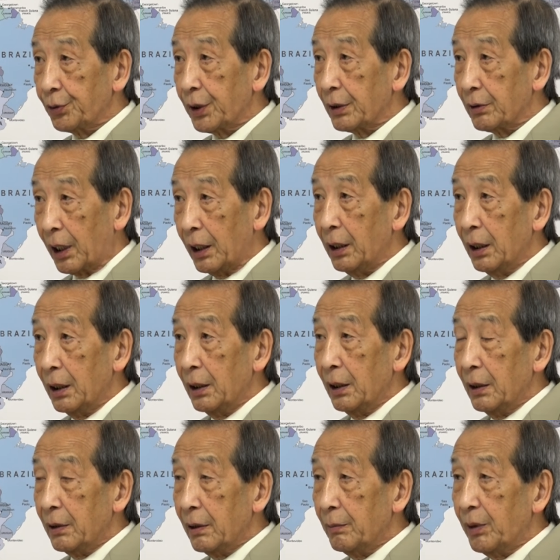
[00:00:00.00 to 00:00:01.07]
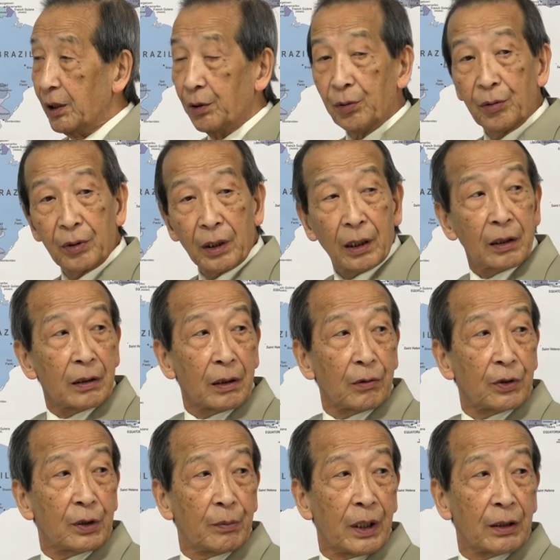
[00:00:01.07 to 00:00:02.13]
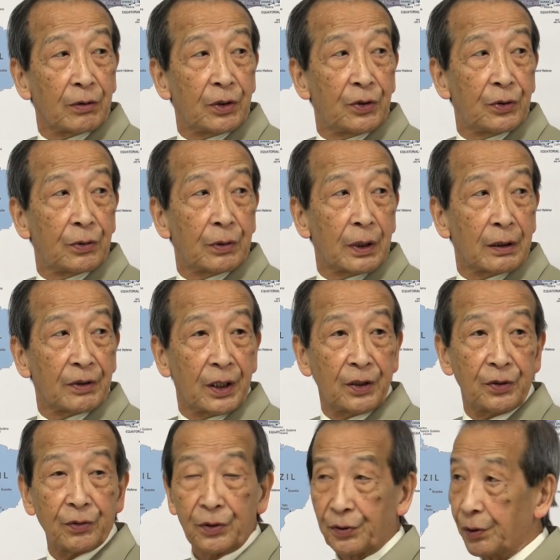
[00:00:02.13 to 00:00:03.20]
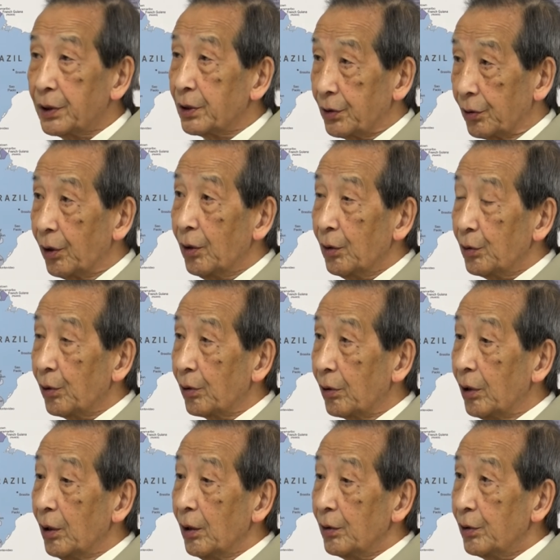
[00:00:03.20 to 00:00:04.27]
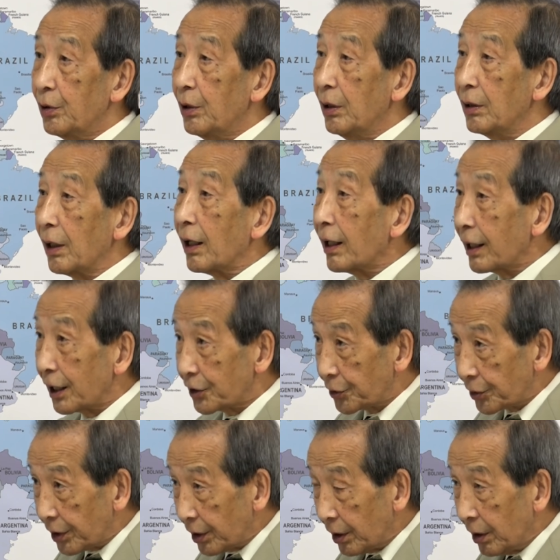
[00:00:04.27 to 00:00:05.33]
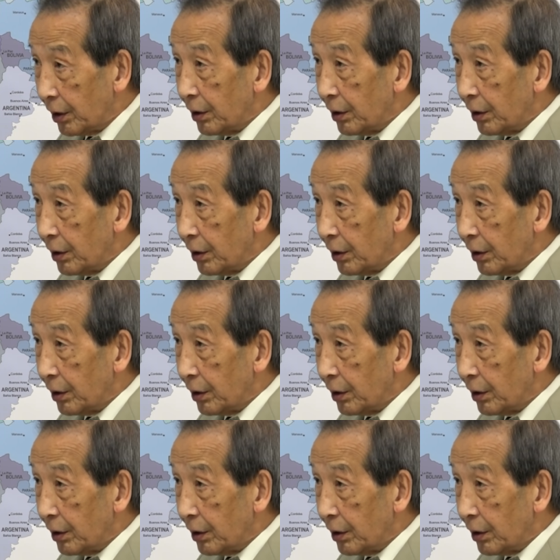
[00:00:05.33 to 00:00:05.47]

億円ぐらいで、まあ、日本で買ったとしても120億130億その辺でしょだから値段が上がらずに